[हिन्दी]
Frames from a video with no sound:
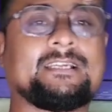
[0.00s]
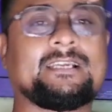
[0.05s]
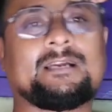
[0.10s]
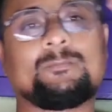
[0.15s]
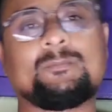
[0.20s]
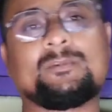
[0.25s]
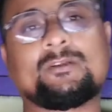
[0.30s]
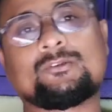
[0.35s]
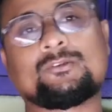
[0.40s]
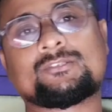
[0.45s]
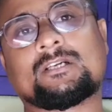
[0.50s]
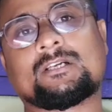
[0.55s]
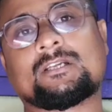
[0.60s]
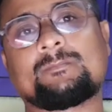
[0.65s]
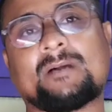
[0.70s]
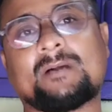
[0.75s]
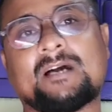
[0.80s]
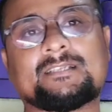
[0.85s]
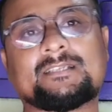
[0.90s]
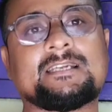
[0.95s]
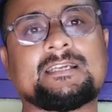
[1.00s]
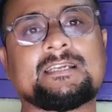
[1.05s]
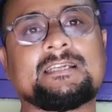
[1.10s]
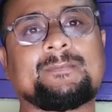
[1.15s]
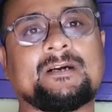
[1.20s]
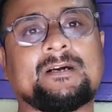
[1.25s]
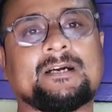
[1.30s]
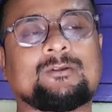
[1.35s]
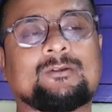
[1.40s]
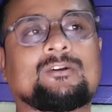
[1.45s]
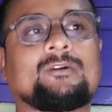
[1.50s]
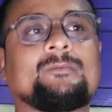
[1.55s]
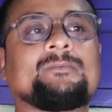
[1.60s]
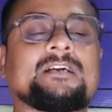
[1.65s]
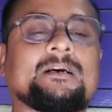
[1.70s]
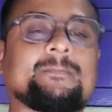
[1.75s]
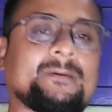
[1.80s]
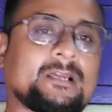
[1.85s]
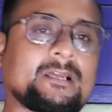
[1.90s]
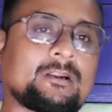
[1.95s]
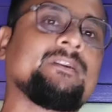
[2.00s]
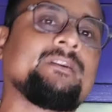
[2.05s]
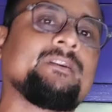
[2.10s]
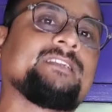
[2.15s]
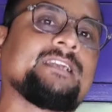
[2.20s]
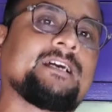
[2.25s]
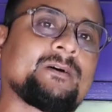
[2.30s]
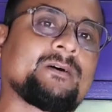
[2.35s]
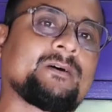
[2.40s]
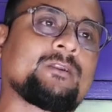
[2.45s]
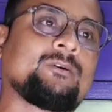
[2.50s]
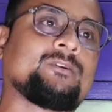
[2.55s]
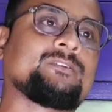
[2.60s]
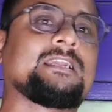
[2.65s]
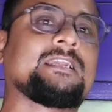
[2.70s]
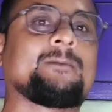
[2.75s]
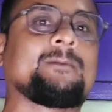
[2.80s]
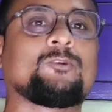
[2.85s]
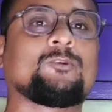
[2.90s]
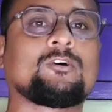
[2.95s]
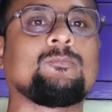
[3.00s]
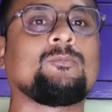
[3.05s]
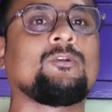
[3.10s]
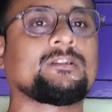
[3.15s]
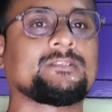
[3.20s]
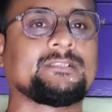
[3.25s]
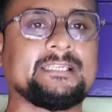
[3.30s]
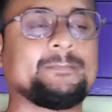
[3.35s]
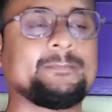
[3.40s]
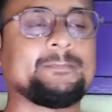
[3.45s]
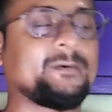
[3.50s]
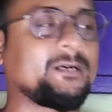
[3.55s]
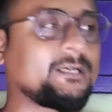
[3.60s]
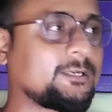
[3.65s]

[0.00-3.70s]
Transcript: है कि आप मैं कुछ बाहर जा नहीं पा रहा हूँ कभी जा पा रहा हूँ कभी नहीं जा पा रहा हूँ इसलिए आप लोगों को ब्लॉग दे नहीं